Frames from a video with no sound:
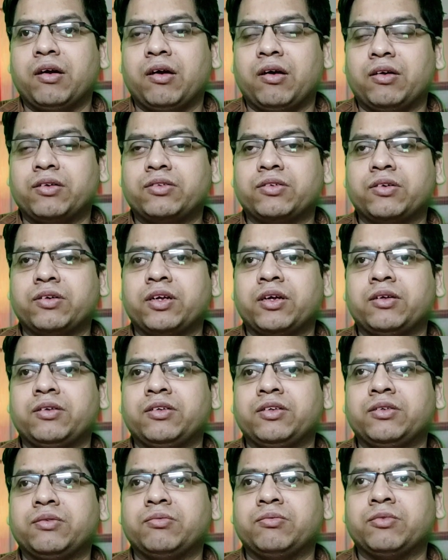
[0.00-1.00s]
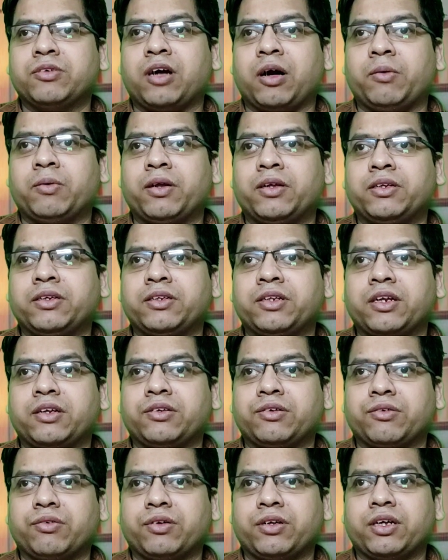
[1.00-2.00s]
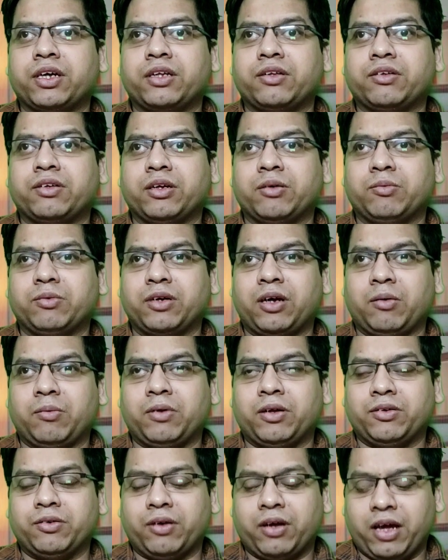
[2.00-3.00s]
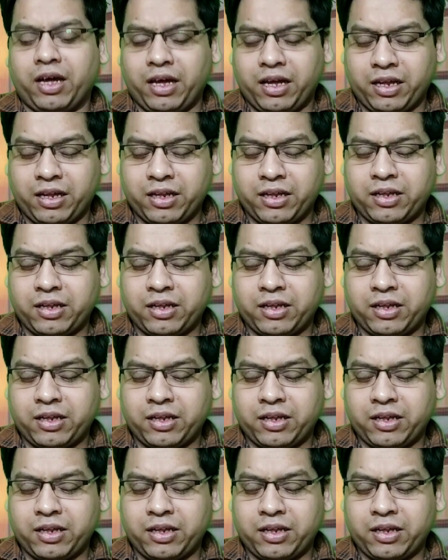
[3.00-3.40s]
और उसको यह जी मुकाबला जीतना ज़रूरी है तो ये मुकाबला जो है